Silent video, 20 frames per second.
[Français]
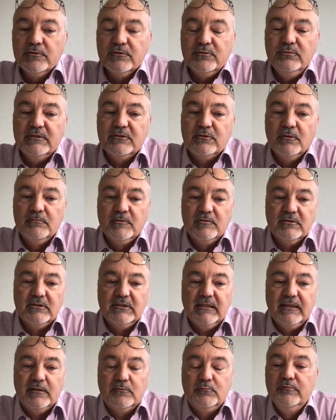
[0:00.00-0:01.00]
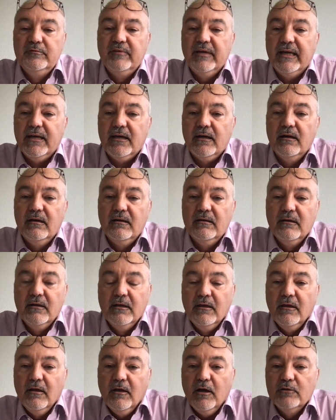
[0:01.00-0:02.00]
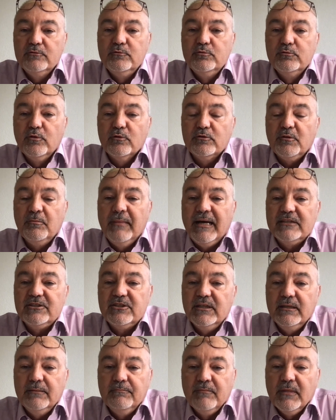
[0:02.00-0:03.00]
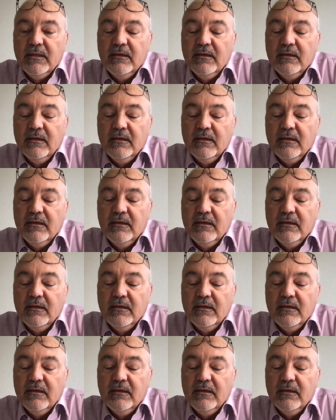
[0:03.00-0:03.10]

en Suisse romande, j'ai découvert un, tout autre marché,